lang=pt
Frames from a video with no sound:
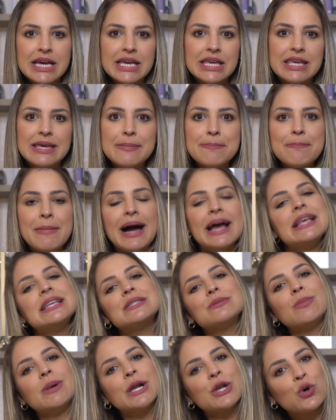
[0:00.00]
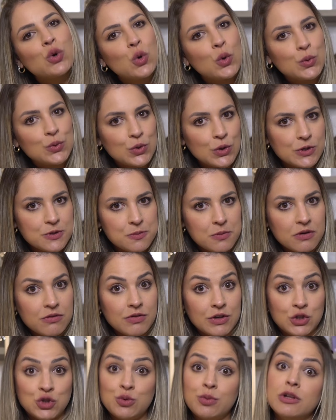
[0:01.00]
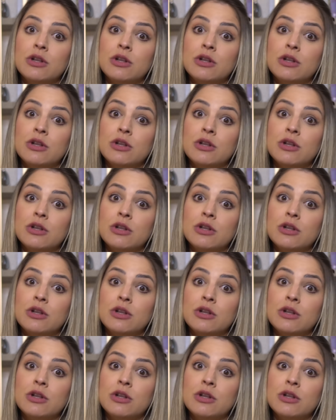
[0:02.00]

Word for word: que mais marcou 2020.